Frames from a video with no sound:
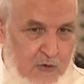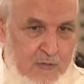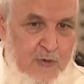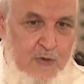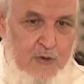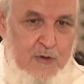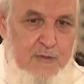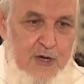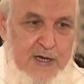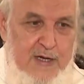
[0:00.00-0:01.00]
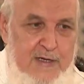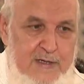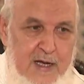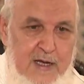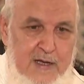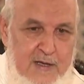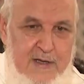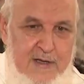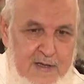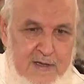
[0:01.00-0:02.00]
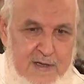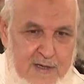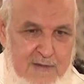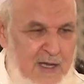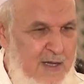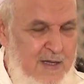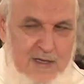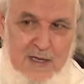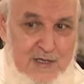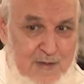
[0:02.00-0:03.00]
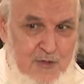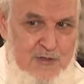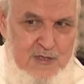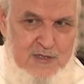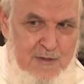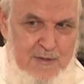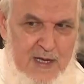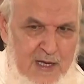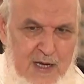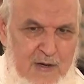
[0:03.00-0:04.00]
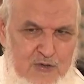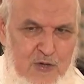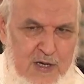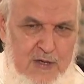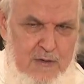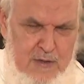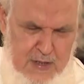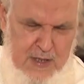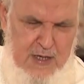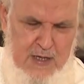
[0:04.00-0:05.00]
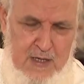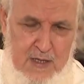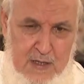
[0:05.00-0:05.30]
أمور مؤكدة ده يجب أن تنتبه إلى وتحققها